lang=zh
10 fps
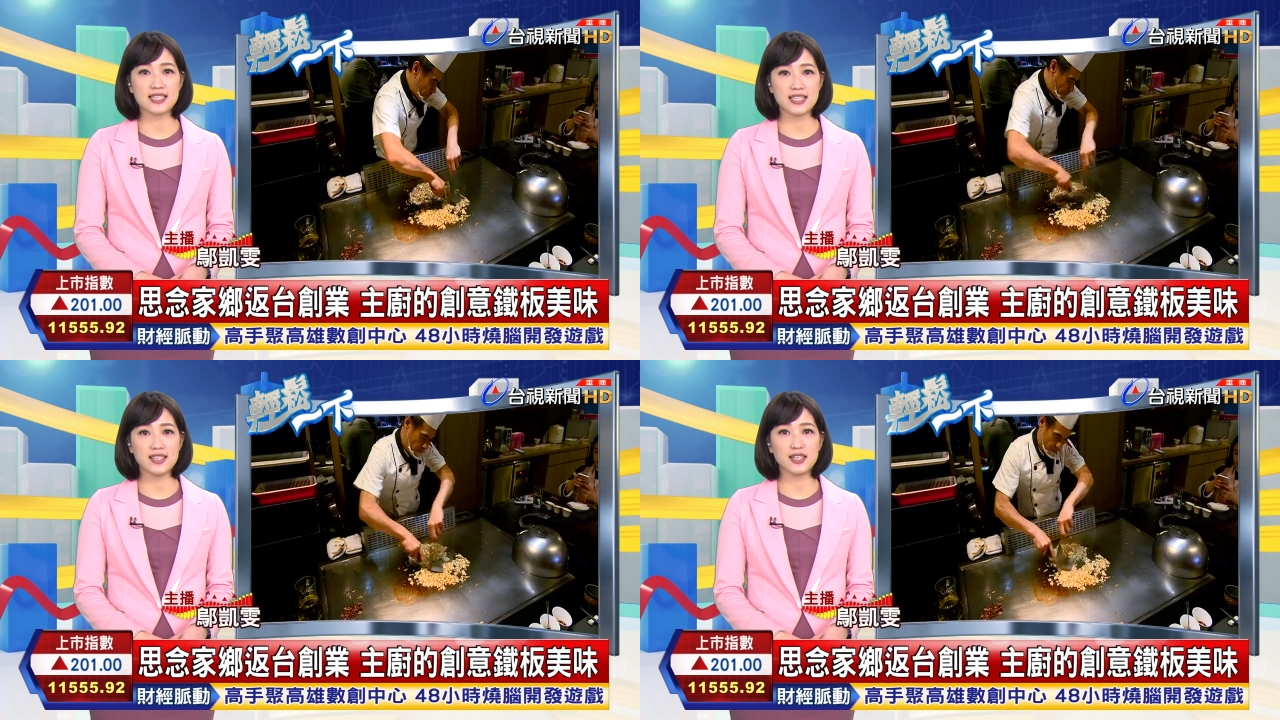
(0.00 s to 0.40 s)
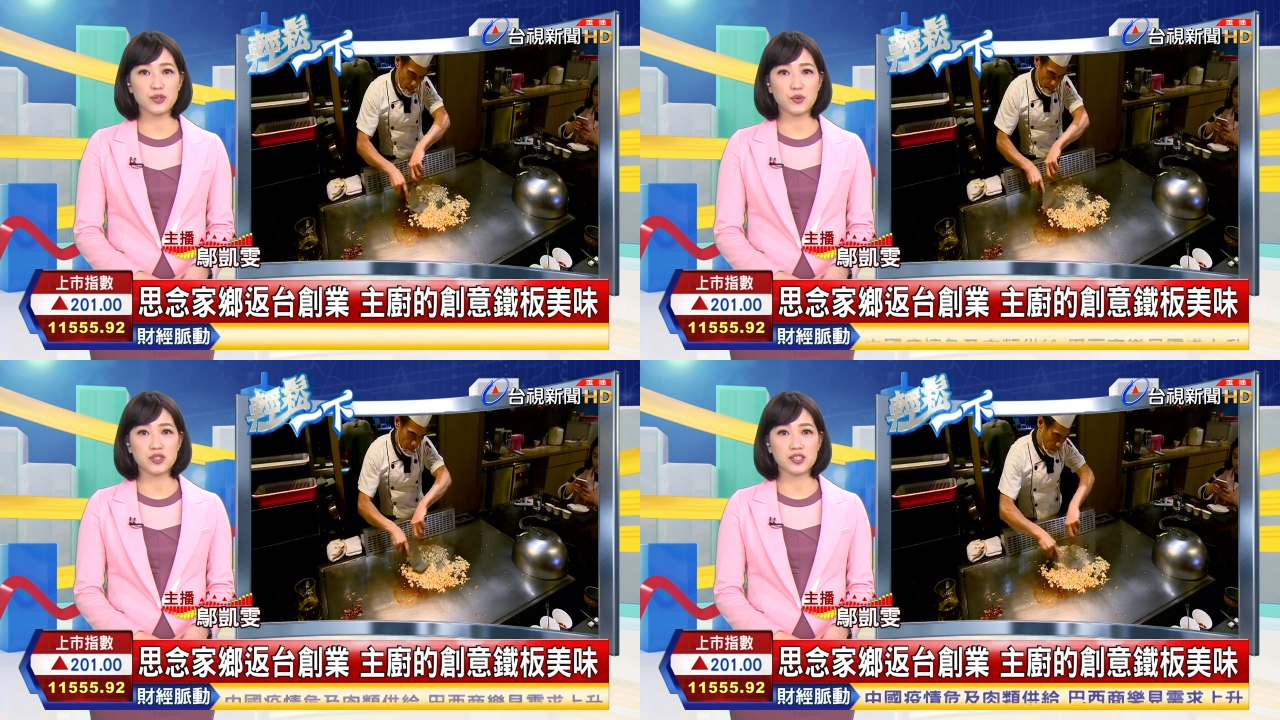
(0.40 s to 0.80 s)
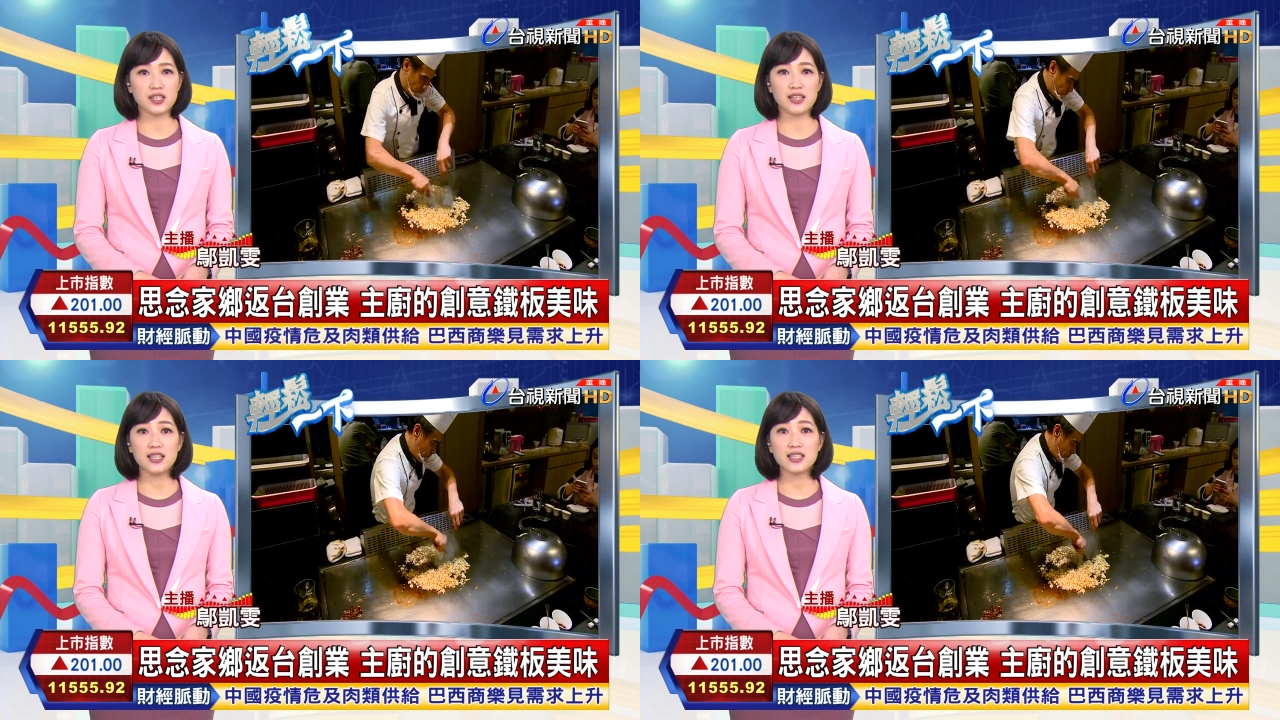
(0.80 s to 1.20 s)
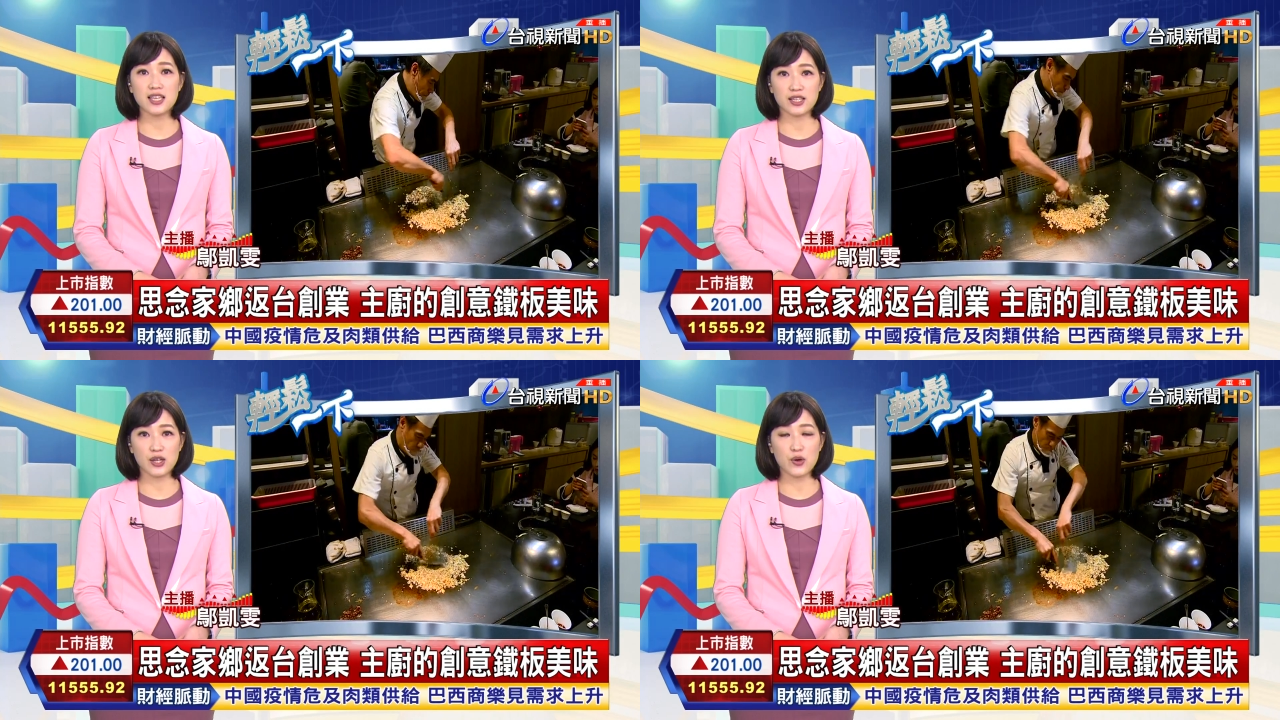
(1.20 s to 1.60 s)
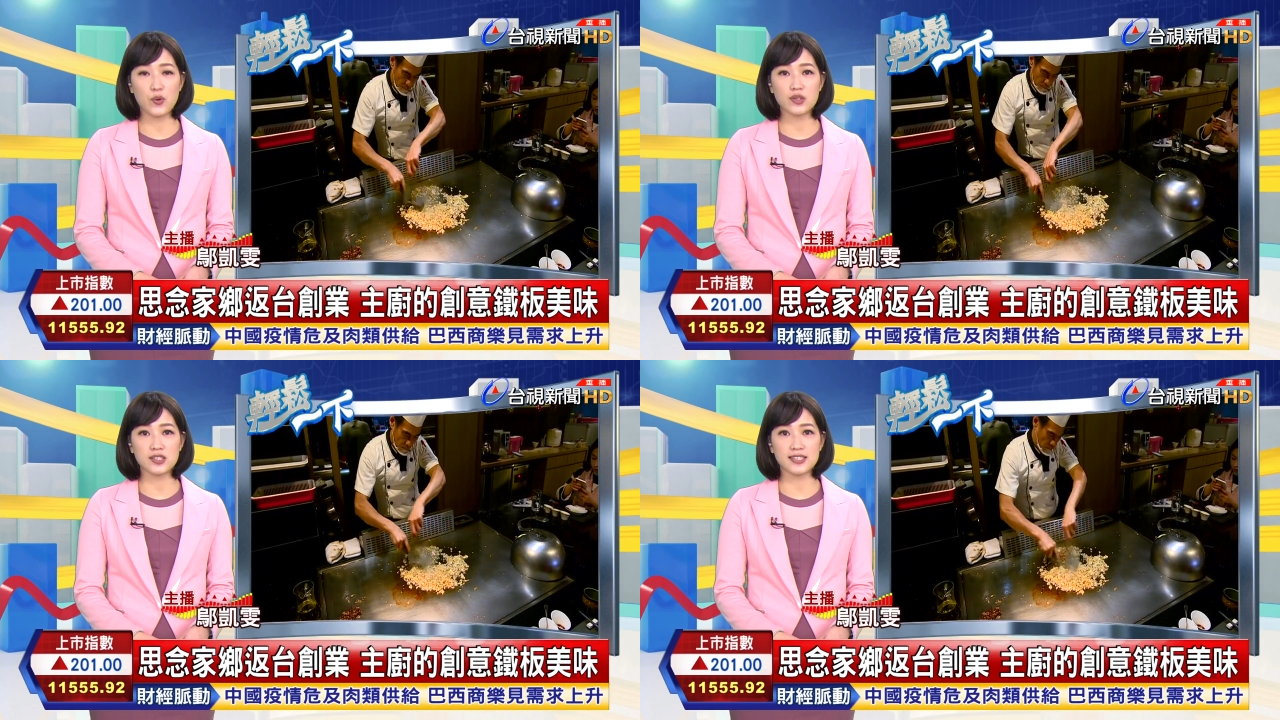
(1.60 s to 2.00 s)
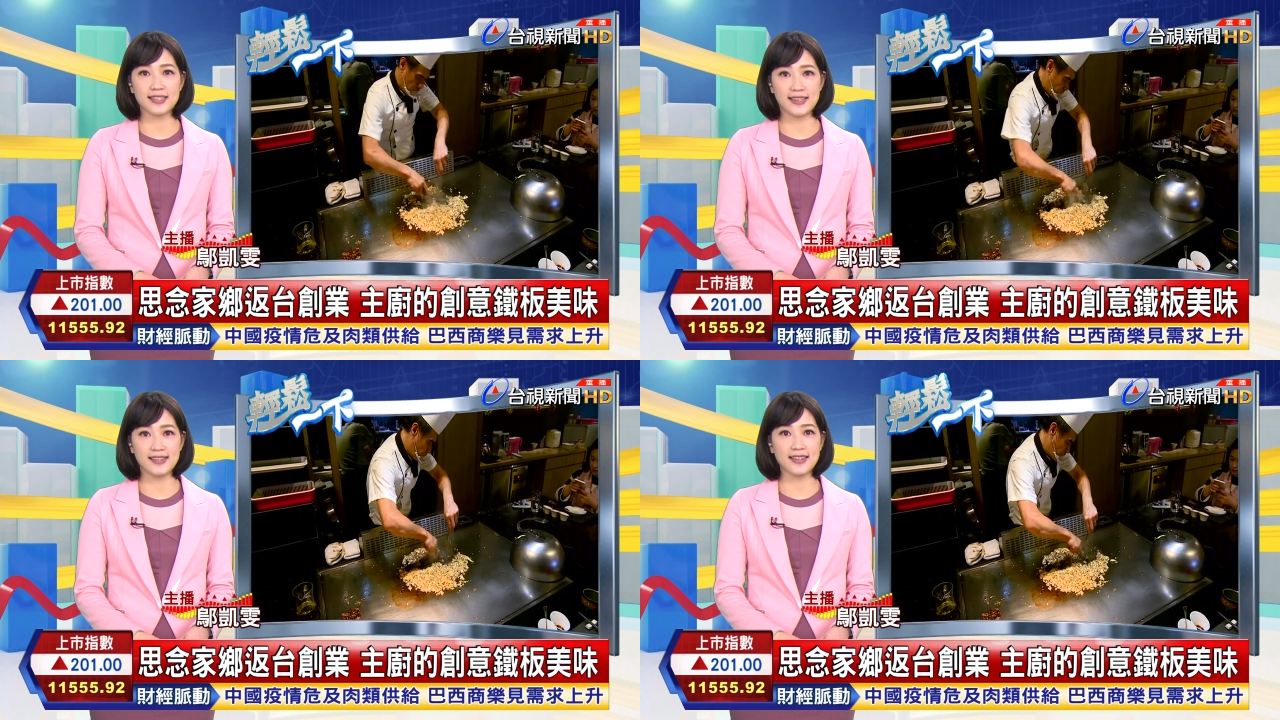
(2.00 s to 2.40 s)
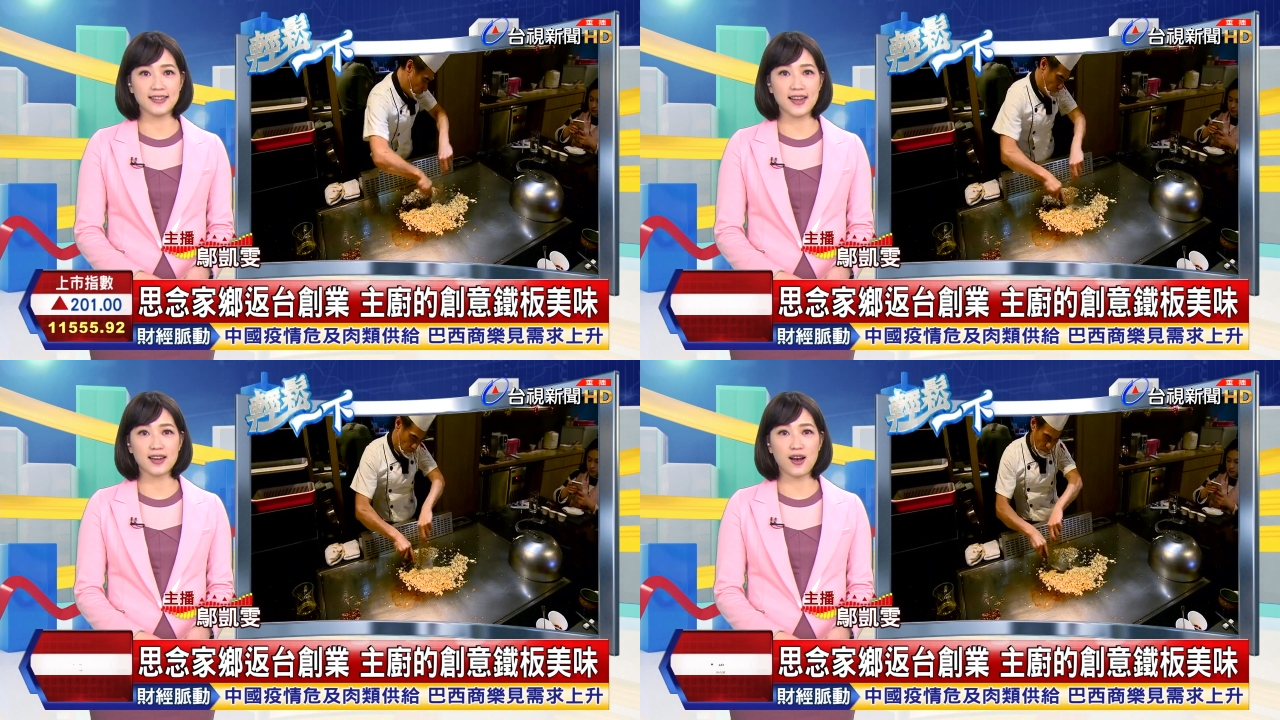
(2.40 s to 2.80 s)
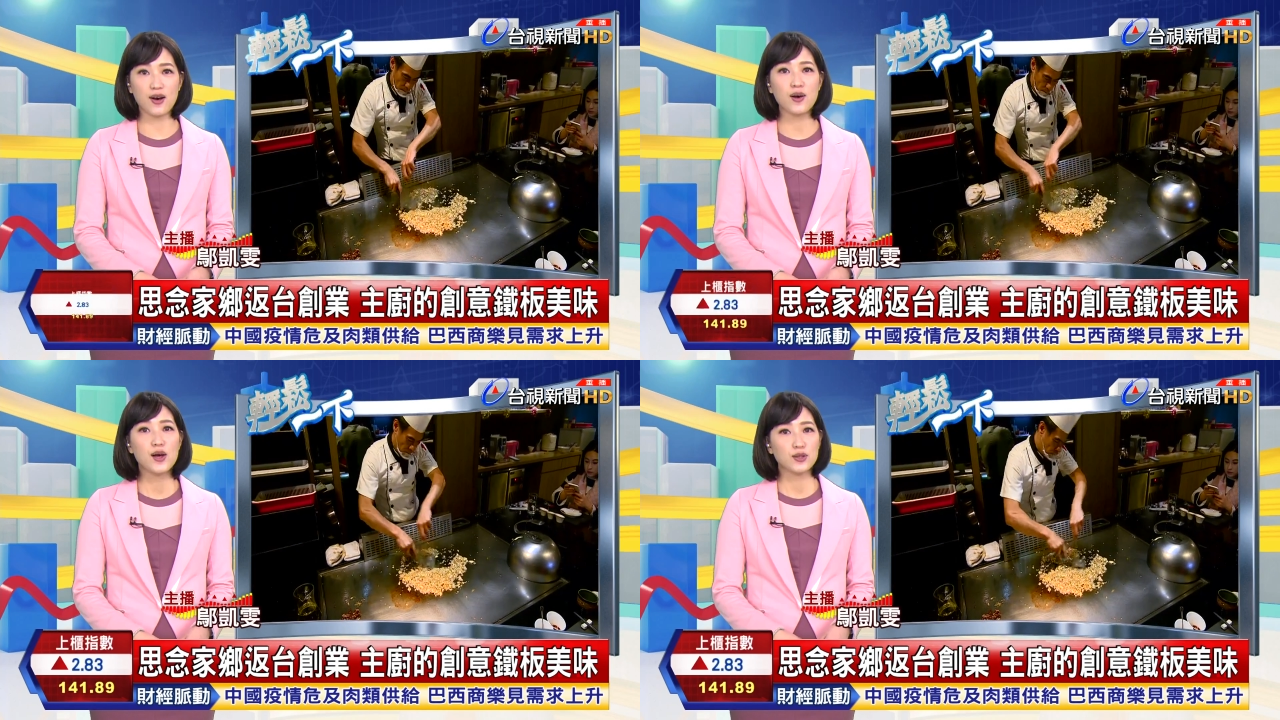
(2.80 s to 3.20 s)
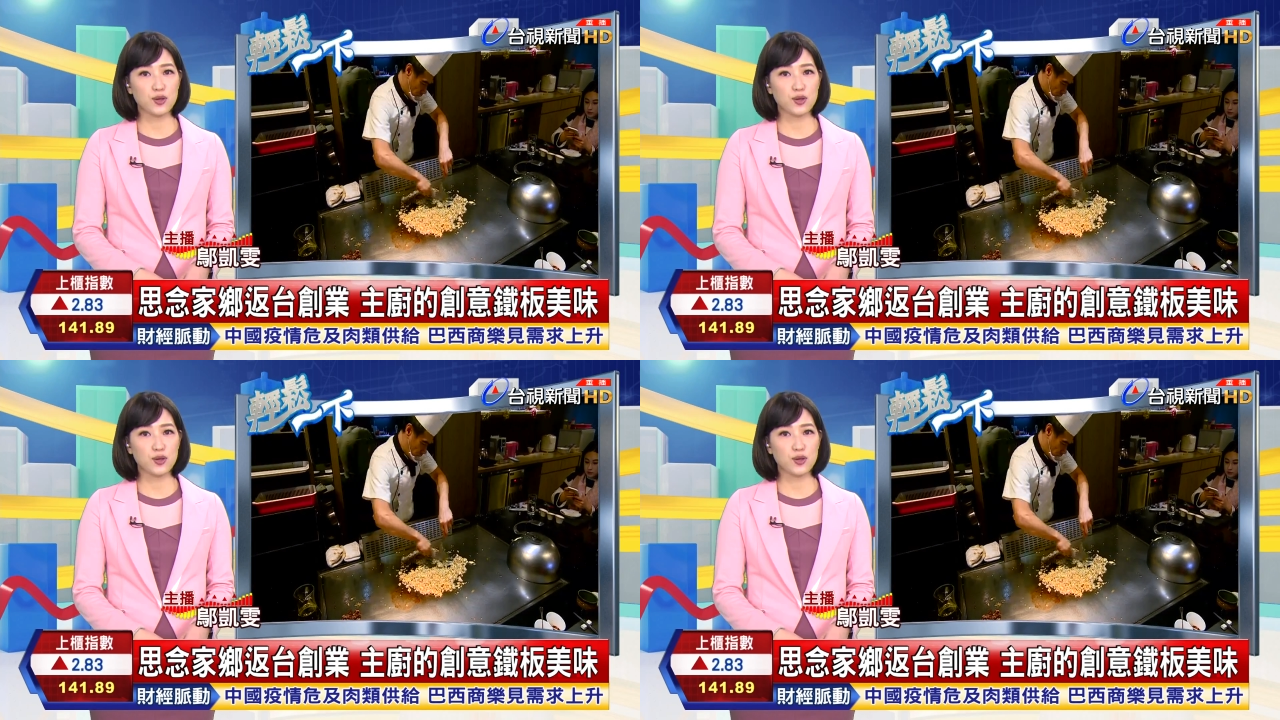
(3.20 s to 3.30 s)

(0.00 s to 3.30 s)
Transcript: 鲜嫩多汁的乐眼牛，或者是甜点蛋糕，